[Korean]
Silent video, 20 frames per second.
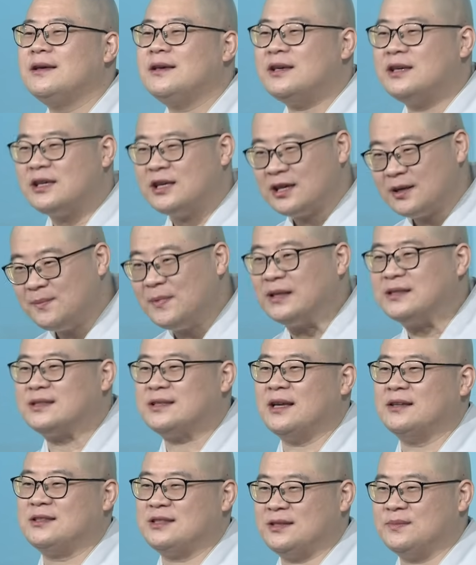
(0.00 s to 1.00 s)
힘이
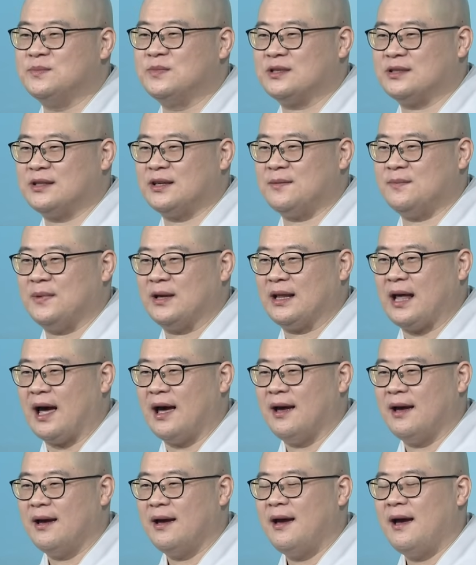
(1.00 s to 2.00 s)
센
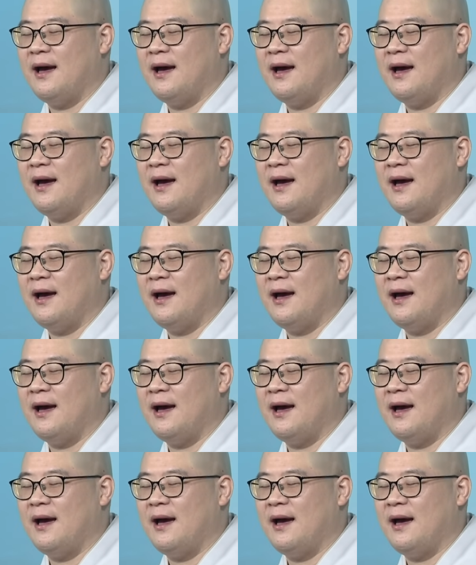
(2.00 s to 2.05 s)
짐승입니다.